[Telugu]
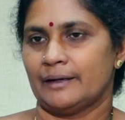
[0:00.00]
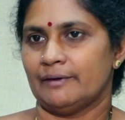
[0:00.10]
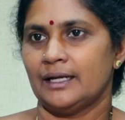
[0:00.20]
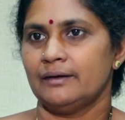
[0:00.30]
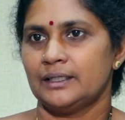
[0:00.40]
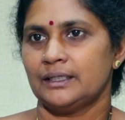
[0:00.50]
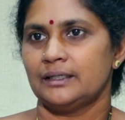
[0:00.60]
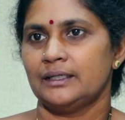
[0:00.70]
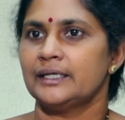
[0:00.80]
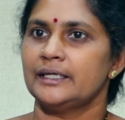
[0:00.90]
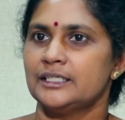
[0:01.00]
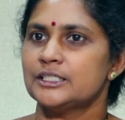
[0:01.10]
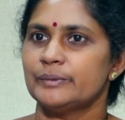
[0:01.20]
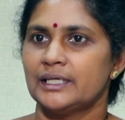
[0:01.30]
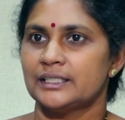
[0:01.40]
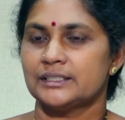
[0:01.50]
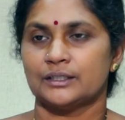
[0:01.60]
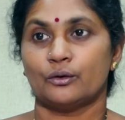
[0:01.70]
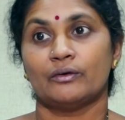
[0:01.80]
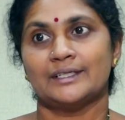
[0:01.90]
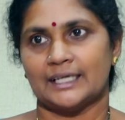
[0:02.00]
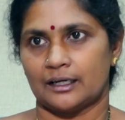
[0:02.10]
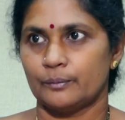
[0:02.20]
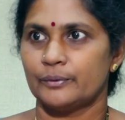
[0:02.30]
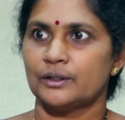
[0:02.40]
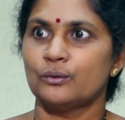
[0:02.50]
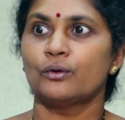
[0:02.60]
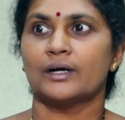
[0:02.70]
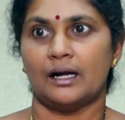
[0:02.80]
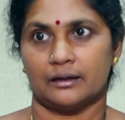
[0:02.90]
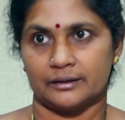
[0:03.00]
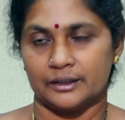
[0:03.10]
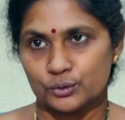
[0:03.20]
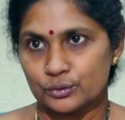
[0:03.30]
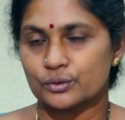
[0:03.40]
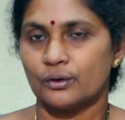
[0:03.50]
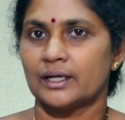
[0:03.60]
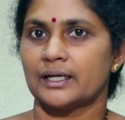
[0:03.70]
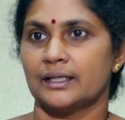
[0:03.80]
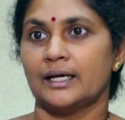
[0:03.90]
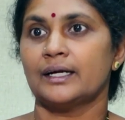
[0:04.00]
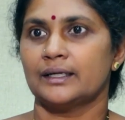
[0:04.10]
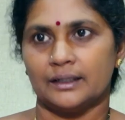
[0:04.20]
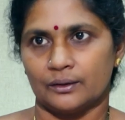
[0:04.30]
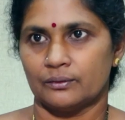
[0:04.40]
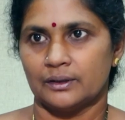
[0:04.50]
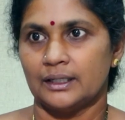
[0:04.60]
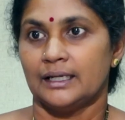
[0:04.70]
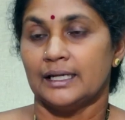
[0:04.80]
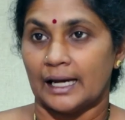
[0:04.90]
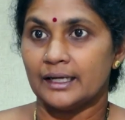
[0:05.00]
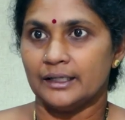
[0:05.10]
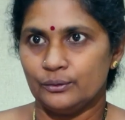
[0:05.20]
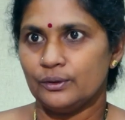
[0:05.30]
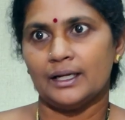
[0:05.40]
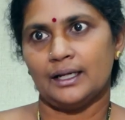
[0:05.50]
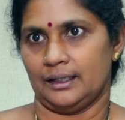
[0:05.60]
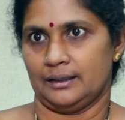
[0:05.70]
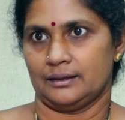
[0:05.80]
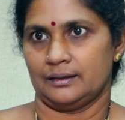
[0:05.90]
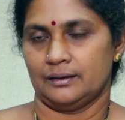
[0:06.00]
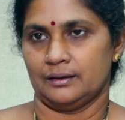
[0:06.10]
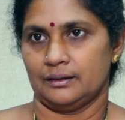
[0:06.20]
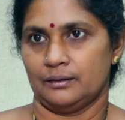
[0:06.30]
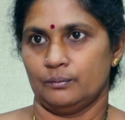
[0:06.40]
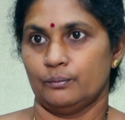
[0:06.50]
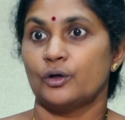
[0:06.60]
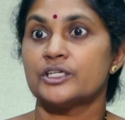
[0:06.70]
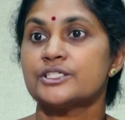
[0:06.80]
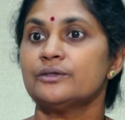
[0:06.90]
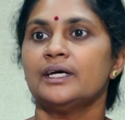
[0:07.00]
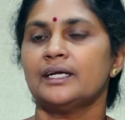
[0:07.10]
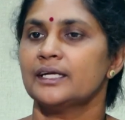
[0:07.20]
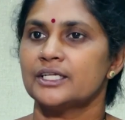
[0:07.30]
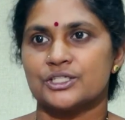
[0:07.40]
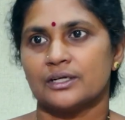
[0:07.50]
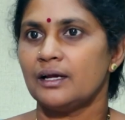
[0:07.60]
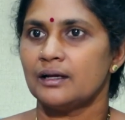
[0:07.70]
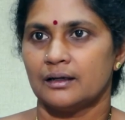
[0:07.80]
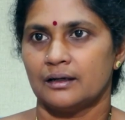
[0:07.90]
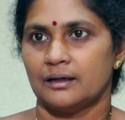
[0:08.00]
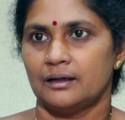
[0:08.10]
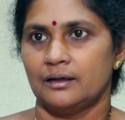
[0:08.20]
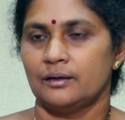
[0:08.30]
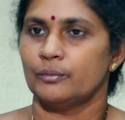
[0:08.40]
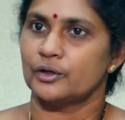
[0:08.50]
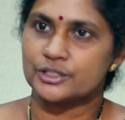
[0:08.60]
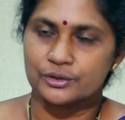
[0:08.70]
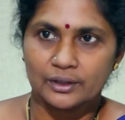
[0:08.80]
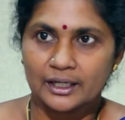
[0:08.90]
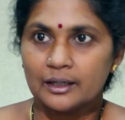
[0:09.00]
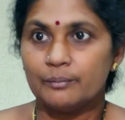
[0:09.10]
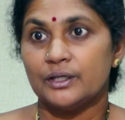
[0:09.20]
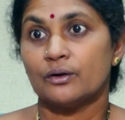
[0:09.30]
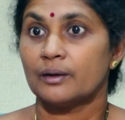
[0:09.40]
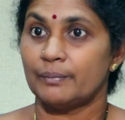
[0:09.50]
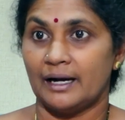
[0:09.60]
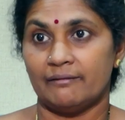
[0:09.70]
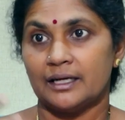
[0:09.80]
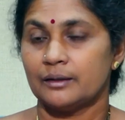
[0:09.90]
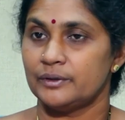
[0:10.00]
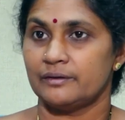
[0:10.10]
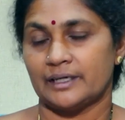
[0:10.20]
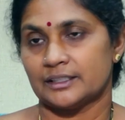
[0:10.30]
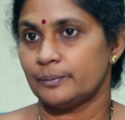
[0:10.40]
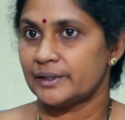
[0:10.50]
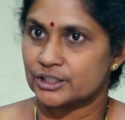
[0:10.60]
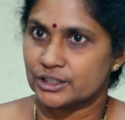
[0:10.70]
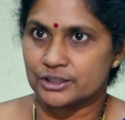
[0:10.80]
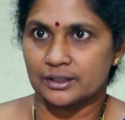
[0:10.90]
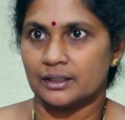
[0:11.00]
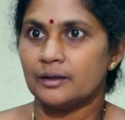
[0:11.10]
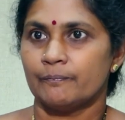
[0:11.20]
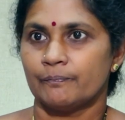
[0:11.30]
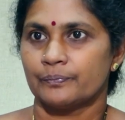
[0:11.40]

మన వాళ్ళు ఏమంటారంటే కీడెంచి మేలించి అంటే ఒకవేళ జరగకపోతే ఇంకొక ఆల్టర్నేట్ చూసుకోవాలి కదా అని అంటారు అలా ఎందుకు అనాలి పాజిటివ్గానే అనొచ్చుగా పాజిటివ్గానే మీ యొక్క భావాలను మీరు వ్యక్తపరచచ్చు కదా